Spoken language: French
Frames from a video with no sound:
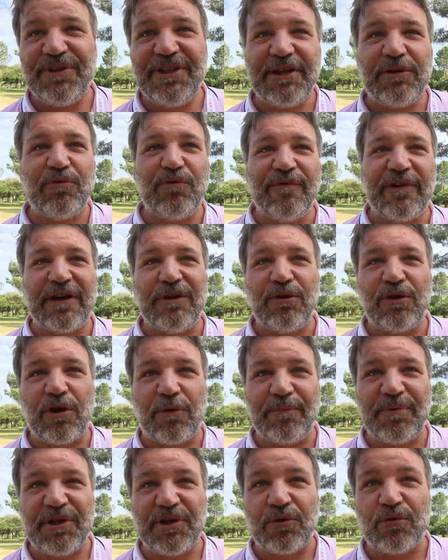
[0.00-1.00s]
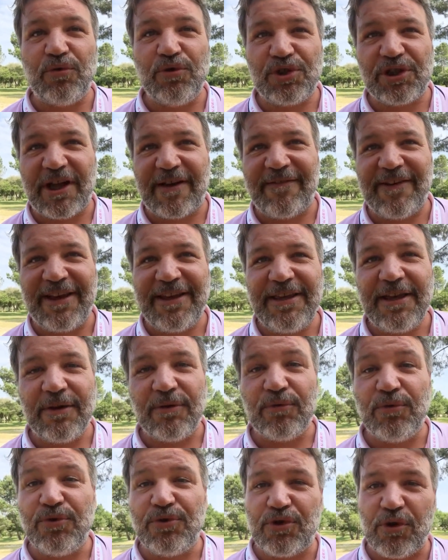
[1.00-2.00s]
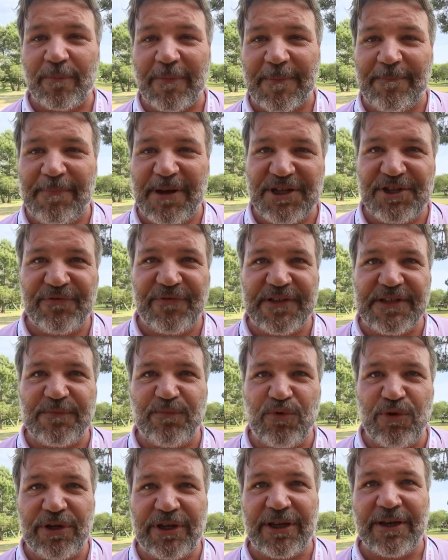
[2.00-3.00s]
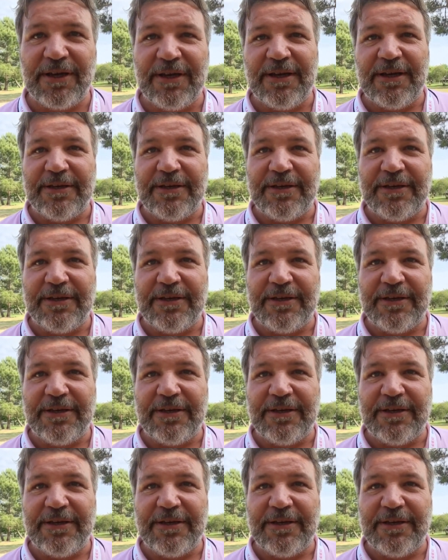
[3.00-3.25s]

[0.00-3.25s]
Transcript: découvrez le camping où je travaille ou sur ma page Facebook